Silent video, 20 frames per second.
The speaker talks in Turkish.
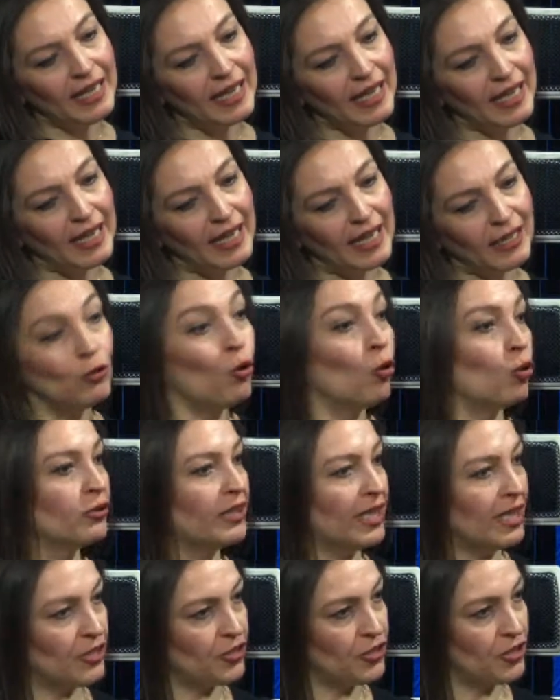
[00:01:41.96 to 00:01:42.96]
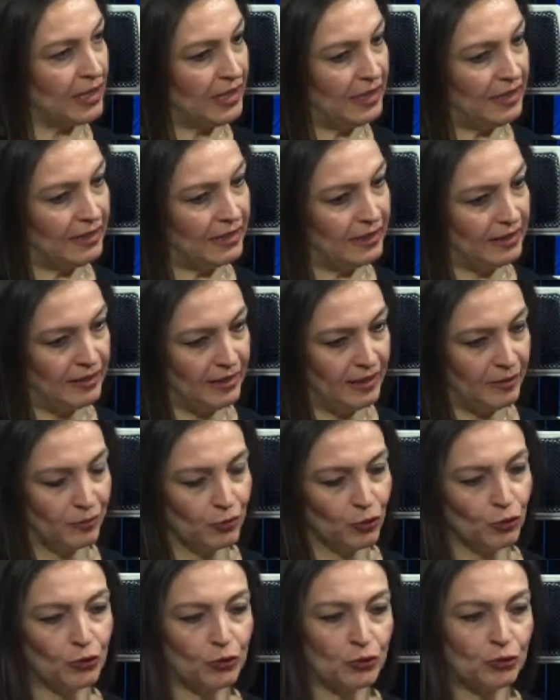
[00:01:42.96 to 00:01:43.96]
e, yol değişikliği
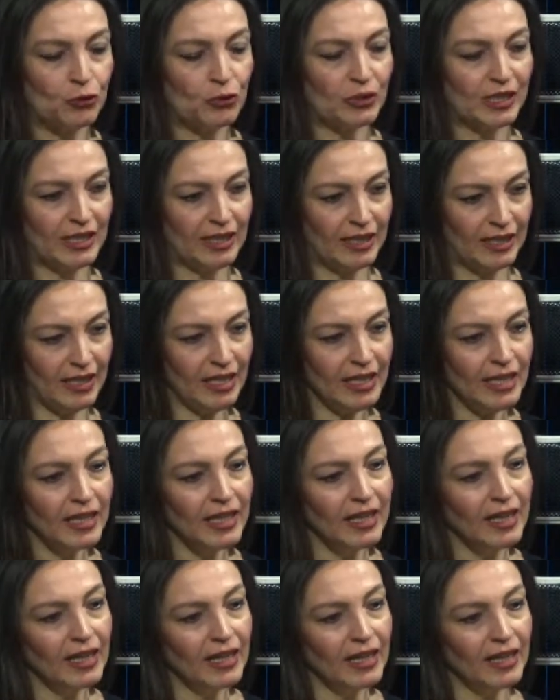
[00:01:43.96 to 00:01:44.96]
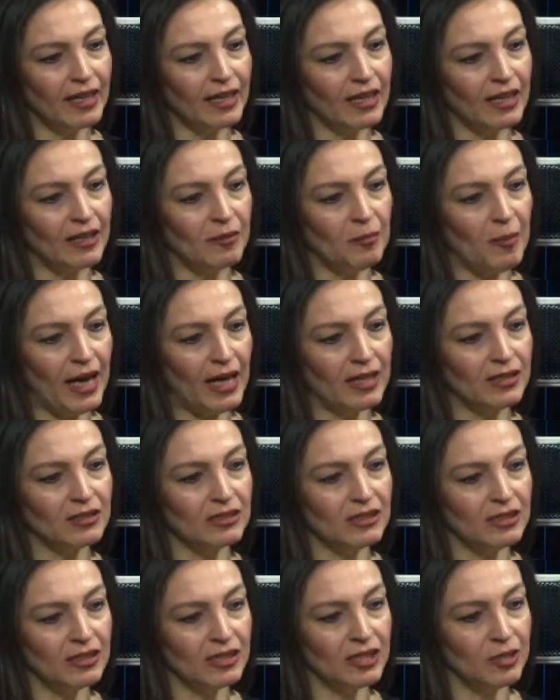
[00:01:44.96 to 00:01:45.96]
diyeyim görüntüdeki. Ee, ben
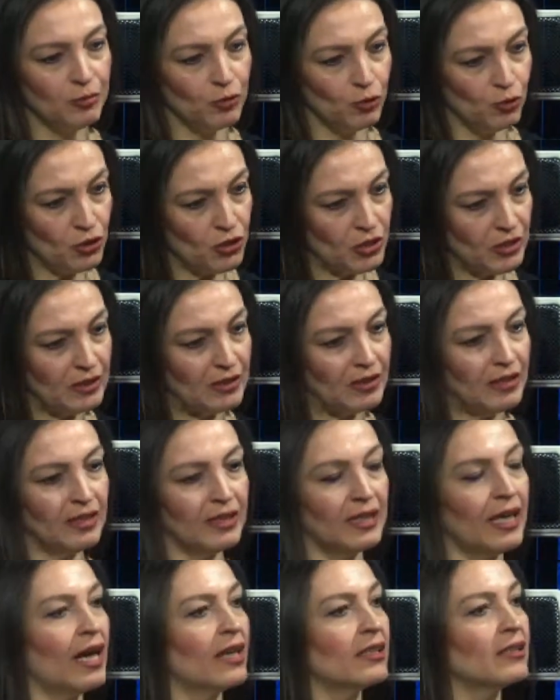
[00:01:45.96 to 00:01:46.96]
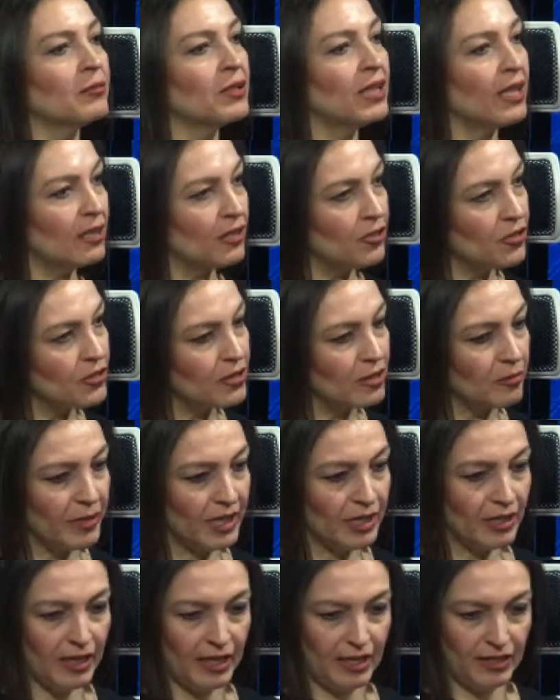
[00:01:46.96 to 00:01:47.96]
2003 e, yılında kendimi
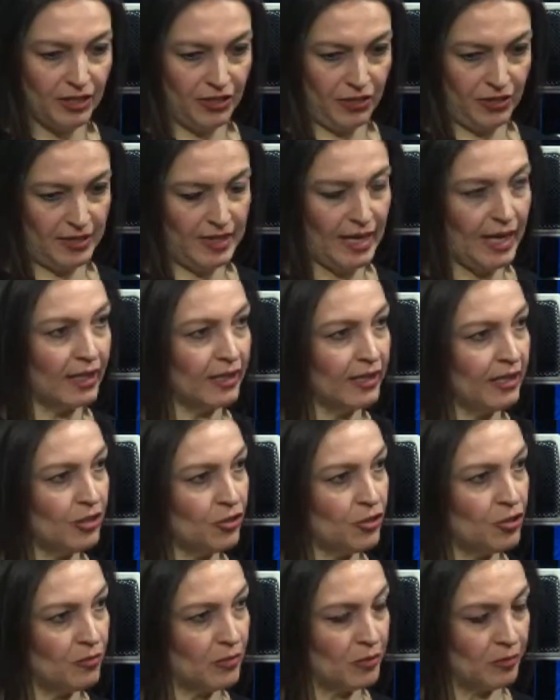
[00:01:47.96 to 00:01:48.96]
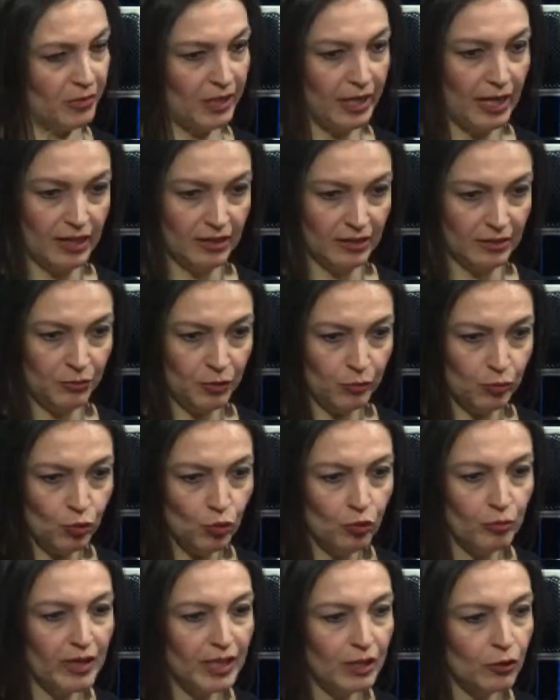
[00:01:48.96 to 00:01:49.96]
geliştirmek, kendi kişisel gelişimim, kendimi
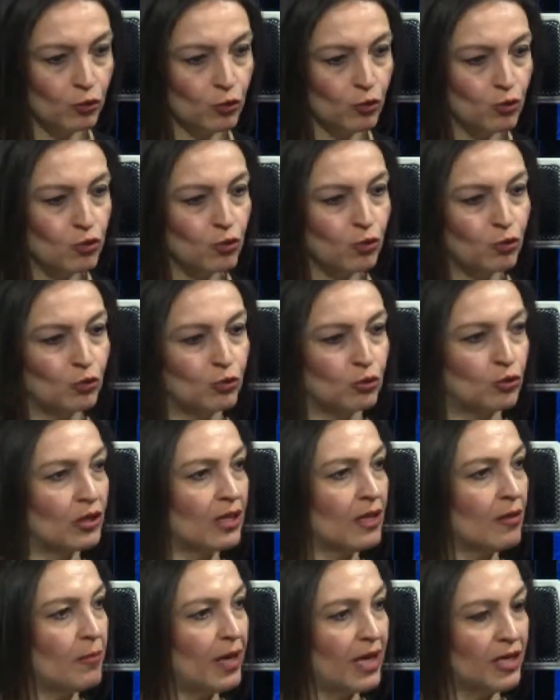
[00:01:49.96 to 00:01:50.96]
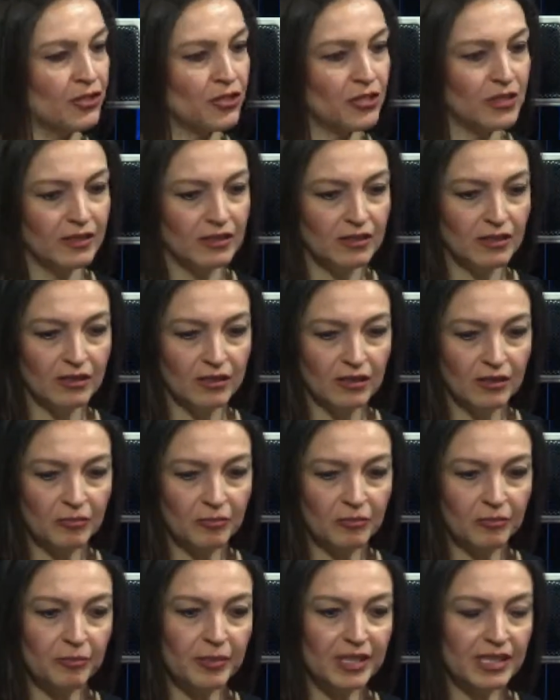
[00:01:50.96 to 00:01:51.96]
bulma yolculuğunda
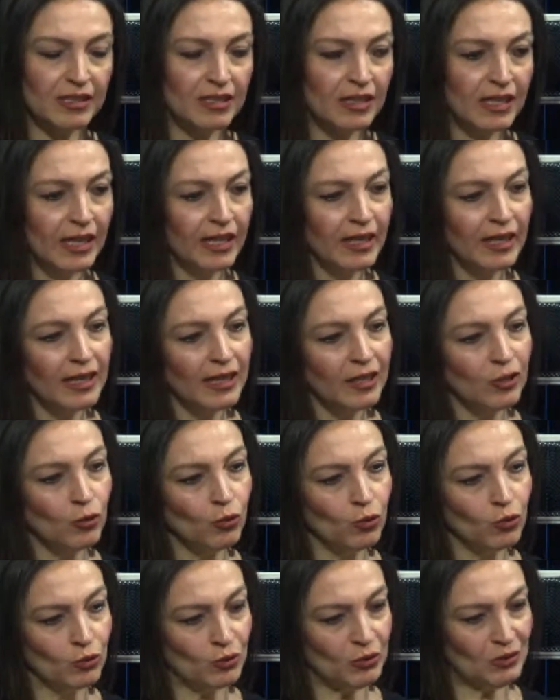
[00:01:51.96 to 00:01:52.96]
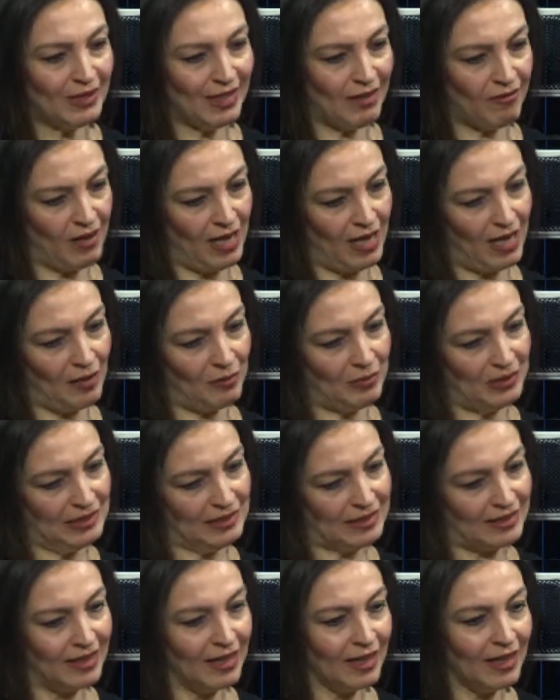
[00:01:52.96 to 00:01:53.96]
başladığım bir yolun
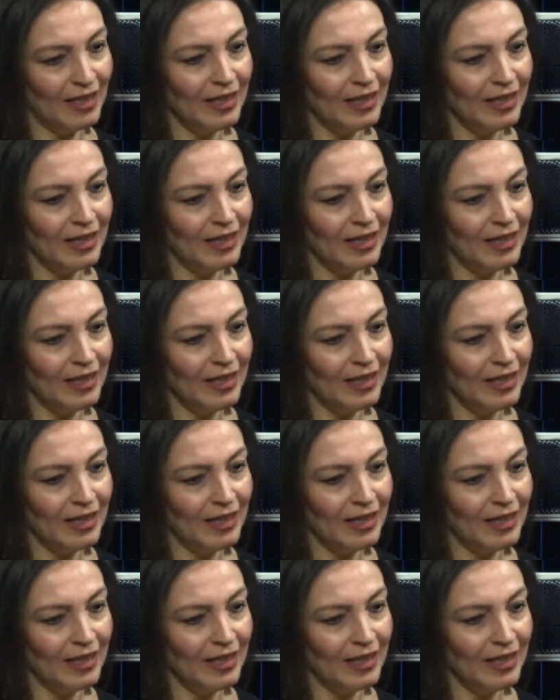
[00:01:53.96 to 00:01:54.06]
devamında